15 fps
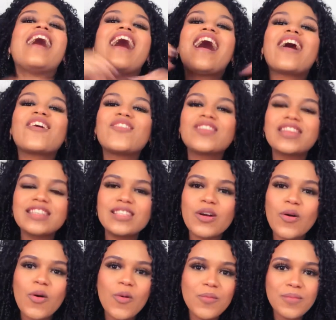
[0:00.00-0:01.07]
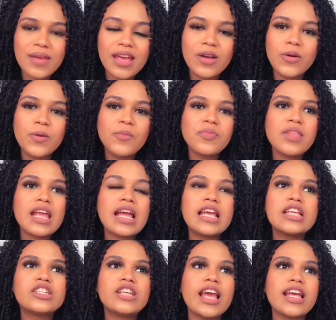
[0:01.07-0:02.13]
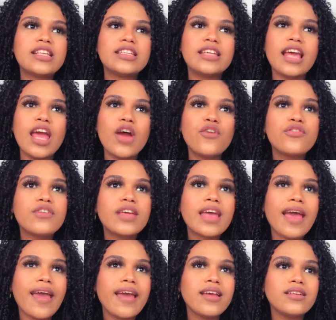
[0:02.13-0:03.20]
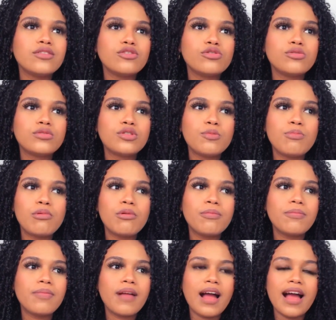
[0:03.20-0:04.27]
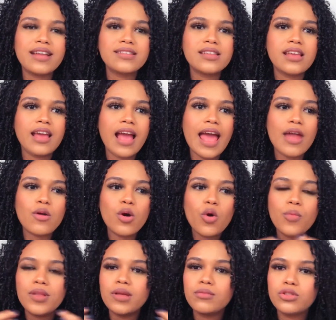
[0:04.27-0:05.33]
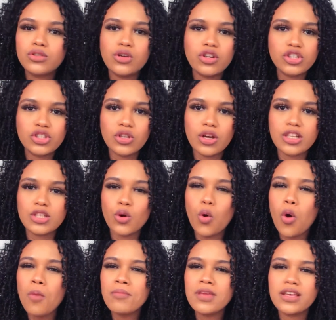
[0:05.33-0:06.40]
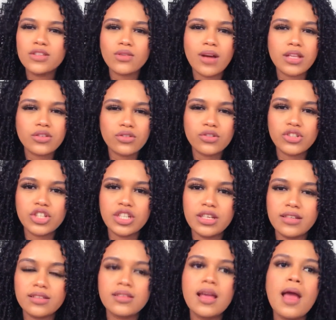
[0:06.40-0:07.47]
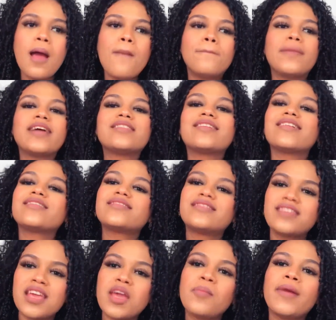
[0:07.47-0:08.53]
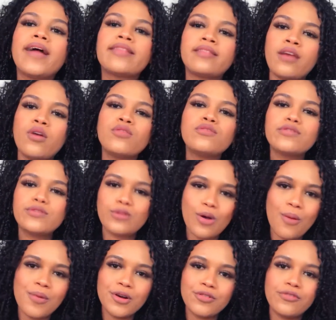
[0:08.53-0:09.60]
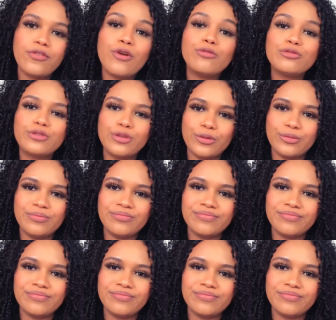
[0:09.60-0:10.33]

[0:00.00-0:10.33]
Aconteceu comigo e, gente, eu fiquei, tipo, assim, era uma comida muito gostosa, eu comi as quatro coxinhas, mas assim que bateu no estômago, voltou